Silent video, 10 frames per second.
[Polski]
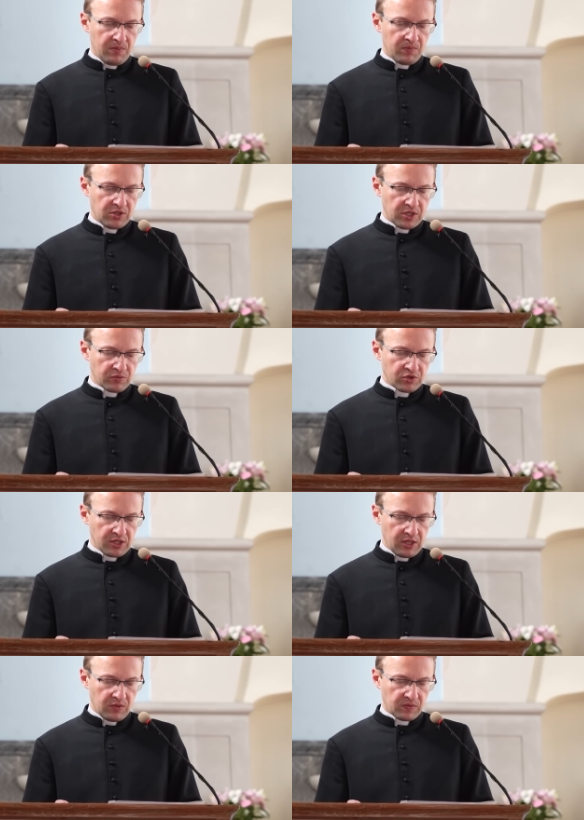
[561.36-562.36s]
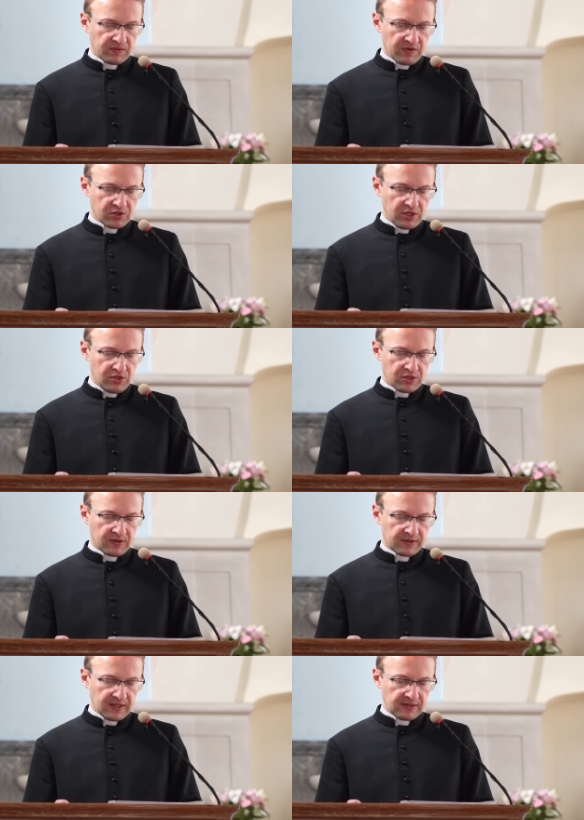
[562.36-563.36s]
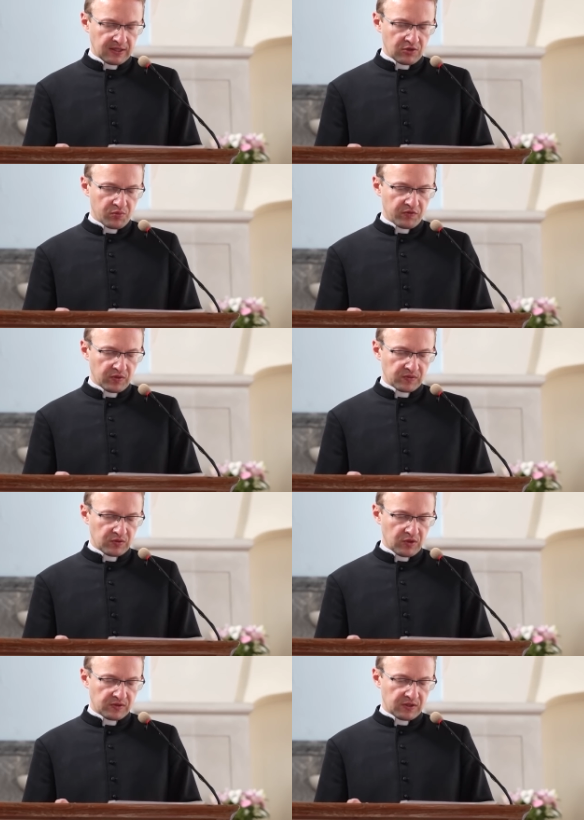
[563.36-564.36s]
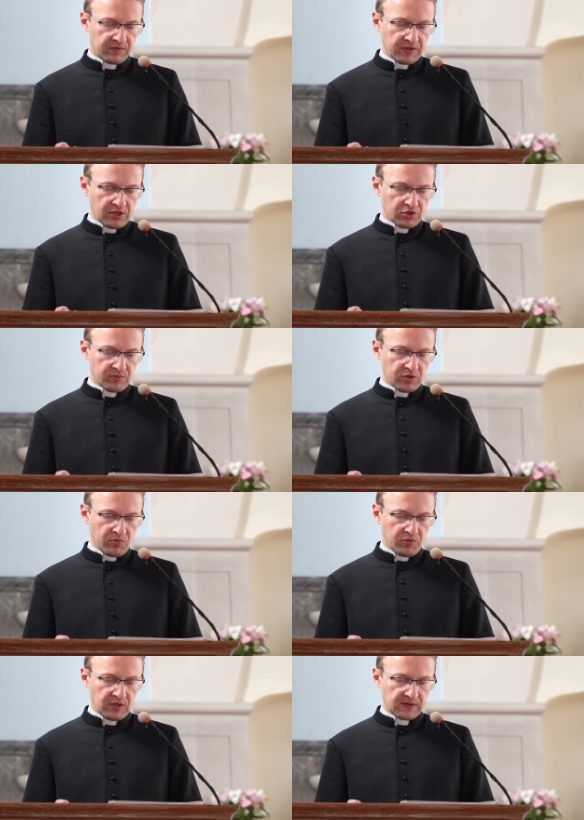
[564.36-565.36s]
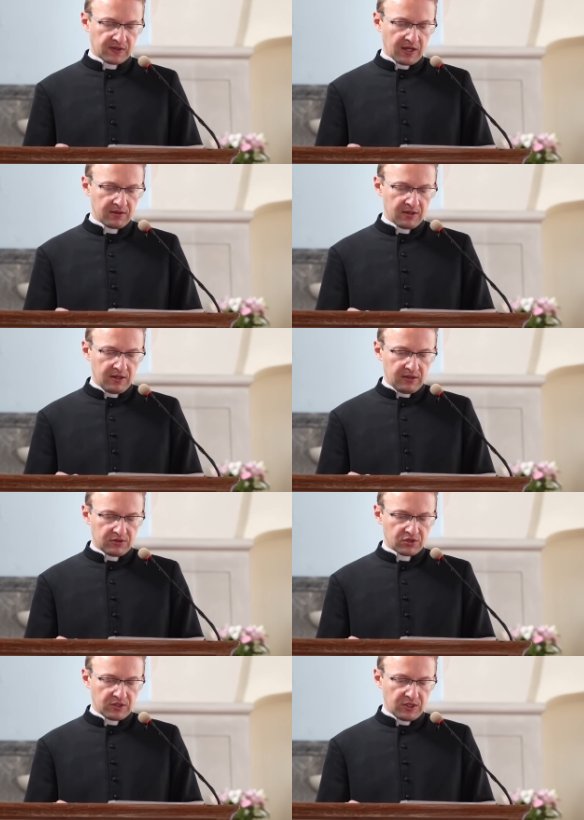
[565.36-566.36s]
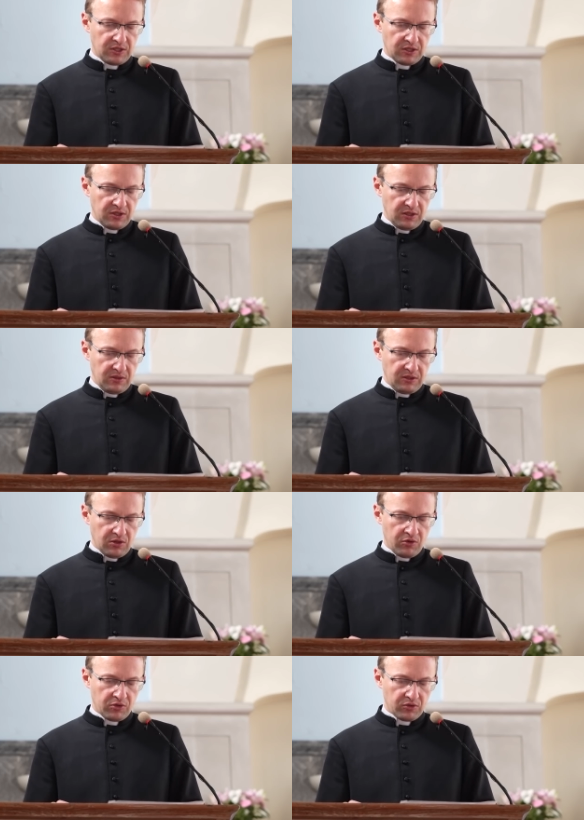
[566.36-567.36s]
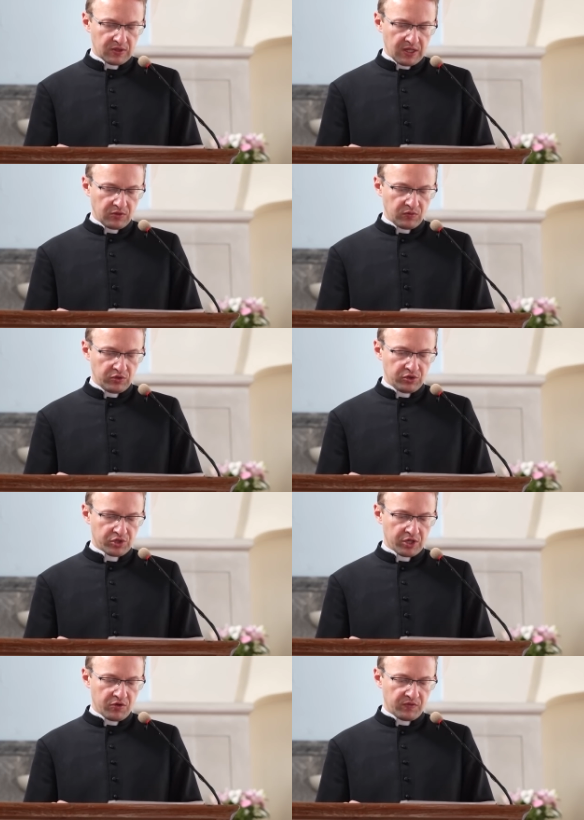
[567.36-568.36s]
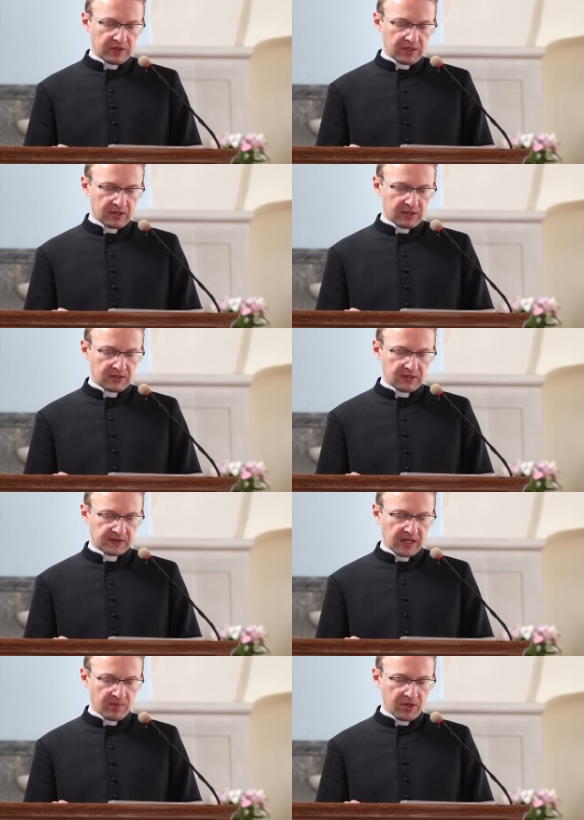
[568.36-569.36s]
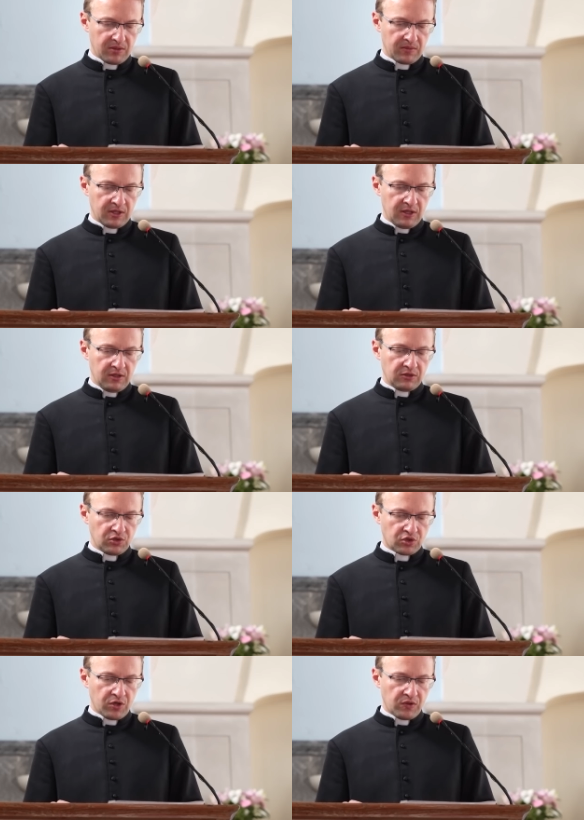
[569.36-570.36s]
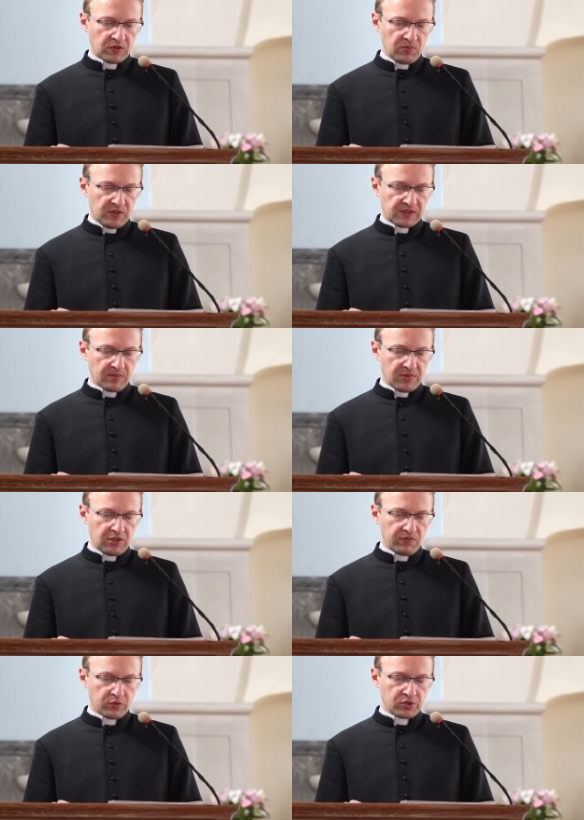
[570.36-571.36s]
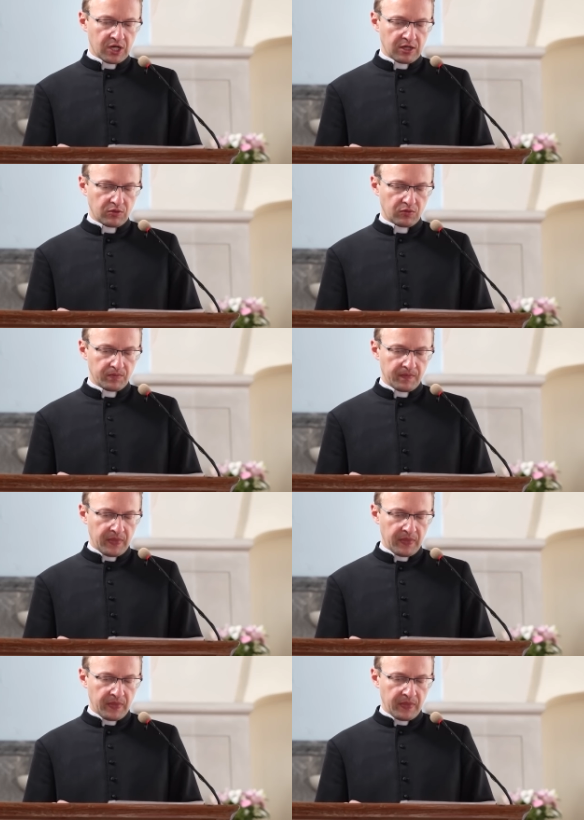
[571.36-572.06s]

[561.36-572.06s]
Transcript: Myślę, że jedną z ważniejszych zasad obowiązujących w naszym domu jest ta, że dzieci nigdy nie oglądają niczego w internecie same niczego sobie same nie włączają.